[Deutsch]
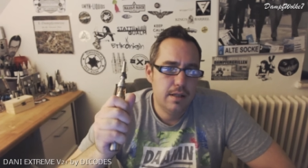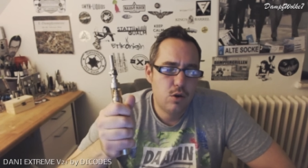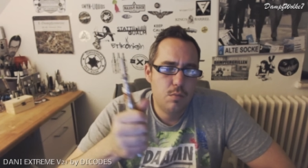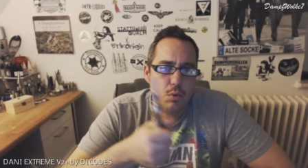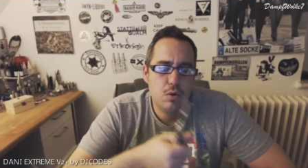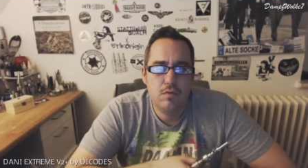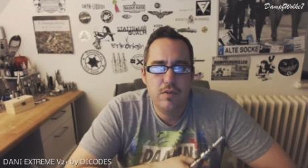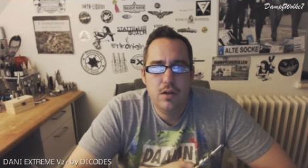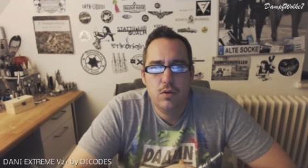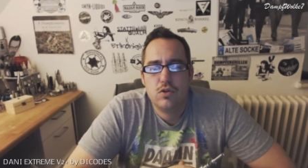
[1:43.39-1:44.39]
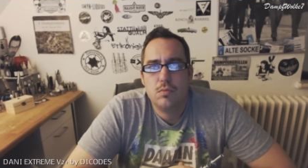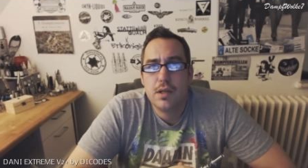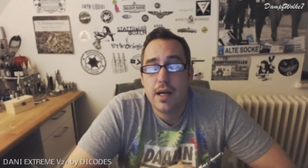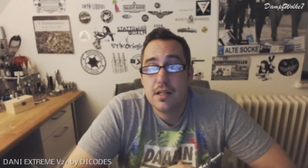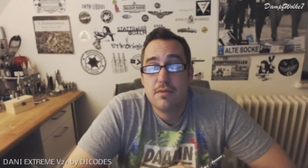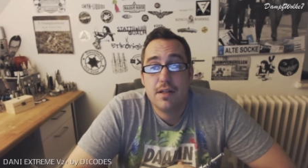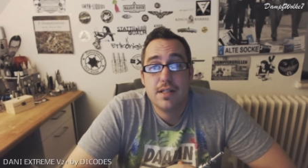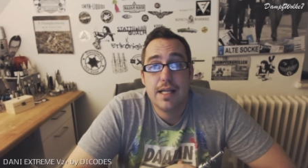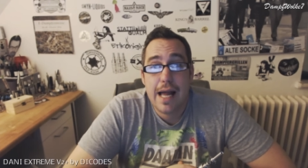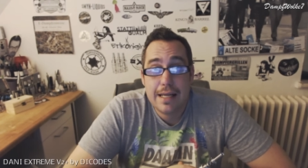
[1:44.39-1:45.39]
Dann kommt noch ein Video zum
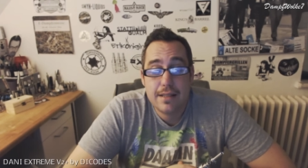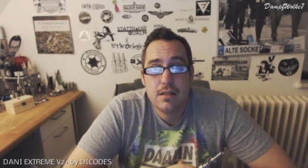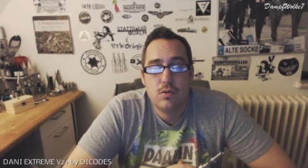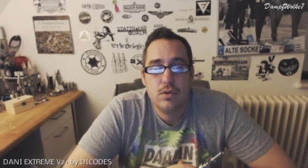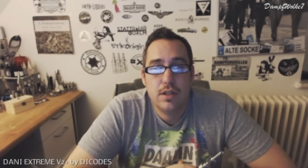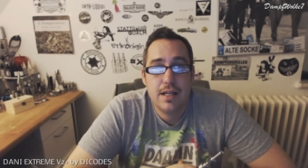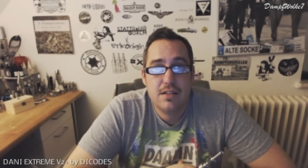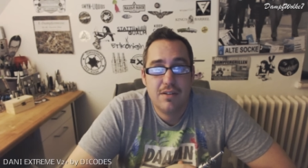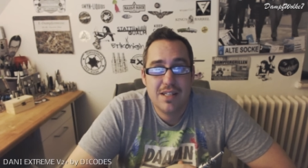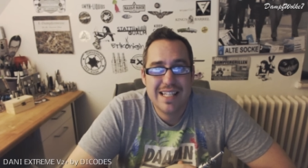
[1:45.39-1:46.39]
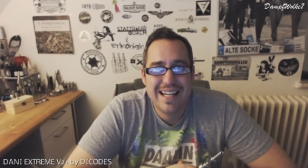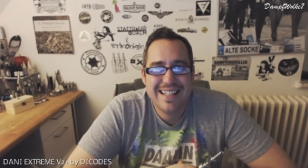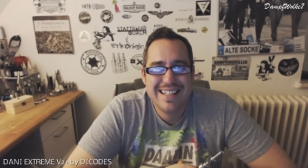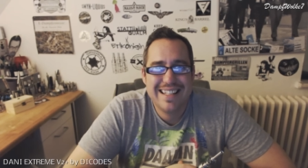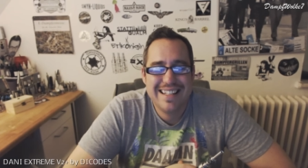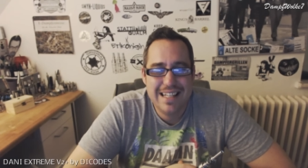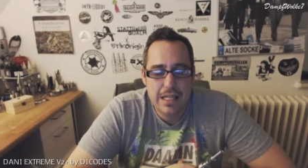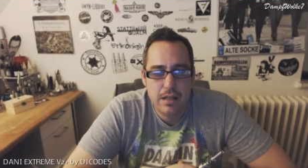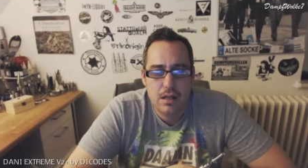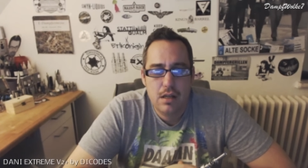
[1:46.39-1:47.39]
2380 und
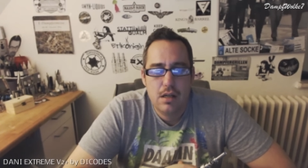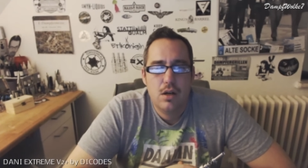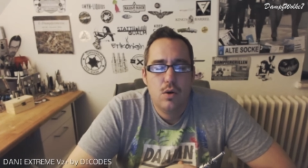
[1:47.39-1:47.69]
2380T.